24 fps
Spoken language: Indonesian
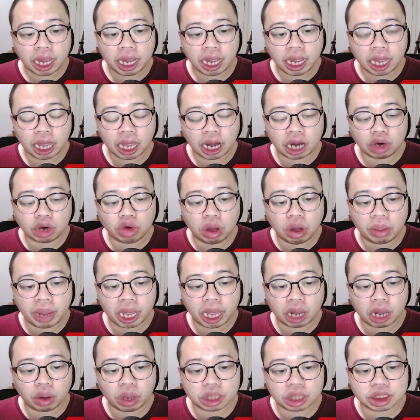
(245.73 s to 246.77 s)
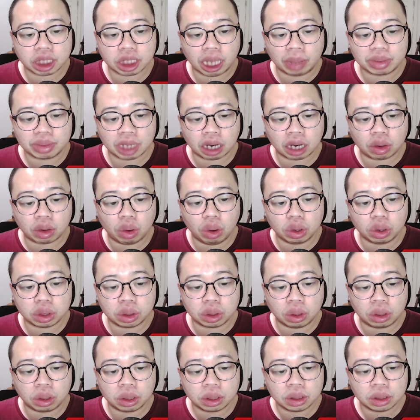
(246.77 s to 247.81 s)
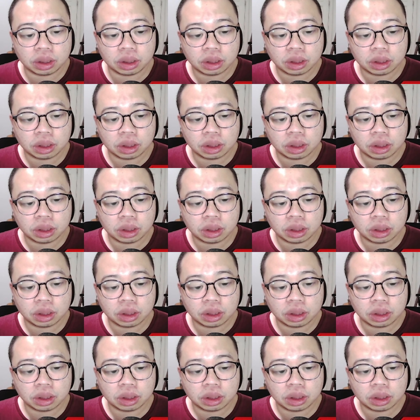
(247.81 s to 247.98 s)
heran gua sama ROX game terkutuk